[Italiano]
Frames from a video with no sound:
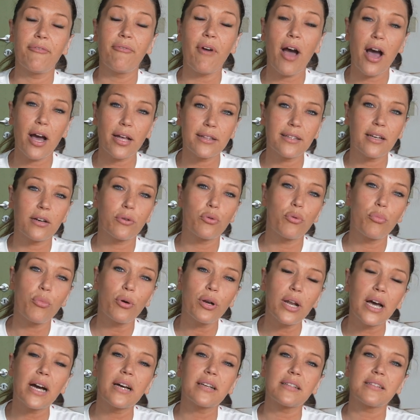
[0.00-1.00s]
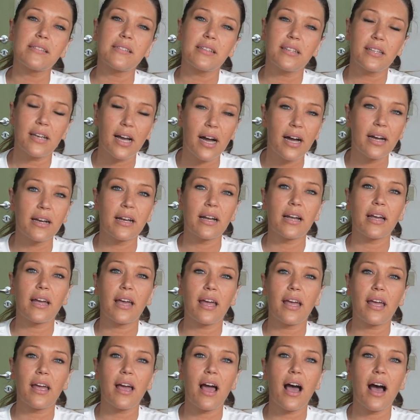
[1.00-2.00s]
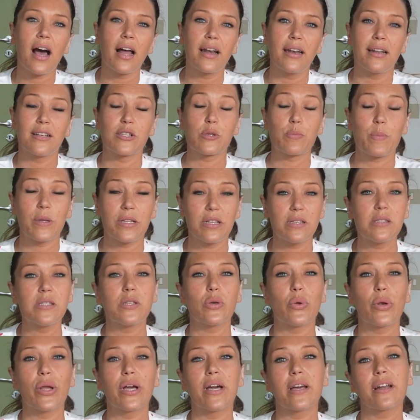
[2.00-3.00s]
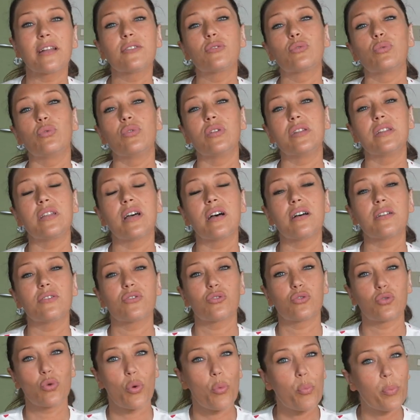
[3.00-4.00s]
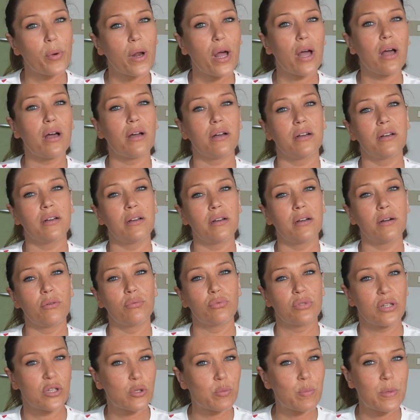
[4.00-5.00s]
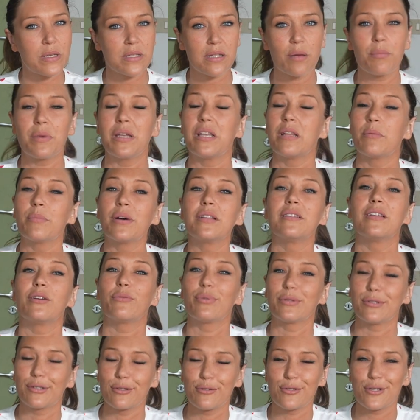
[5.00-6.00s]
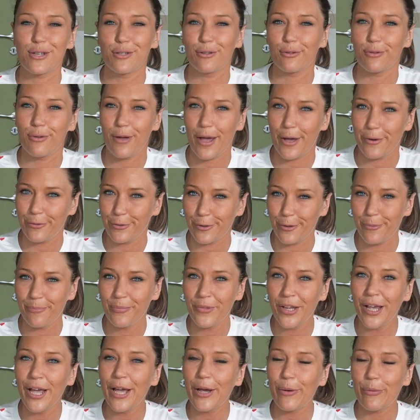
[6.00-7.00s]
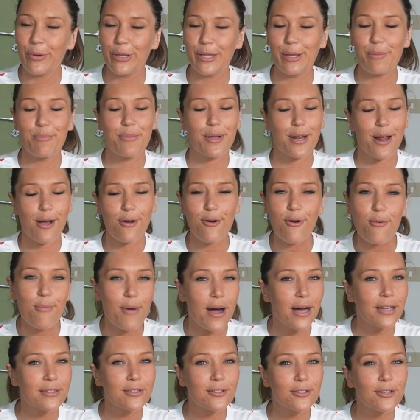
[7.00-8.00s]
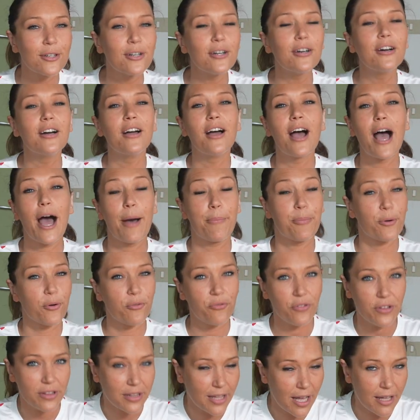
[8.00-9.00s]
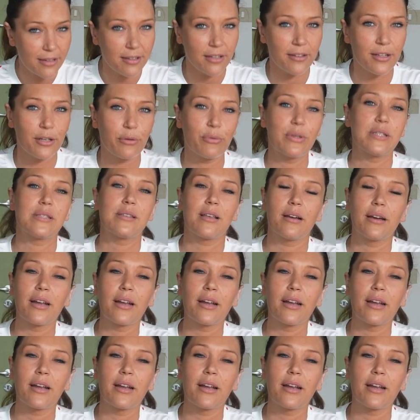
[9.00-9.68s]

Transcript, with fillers: eh, va ad accumularsi anche alla spedizione gratuita sopra eh, una spesa minima di 400 euro. Quindi mi raccomando approfittate approfittate di questa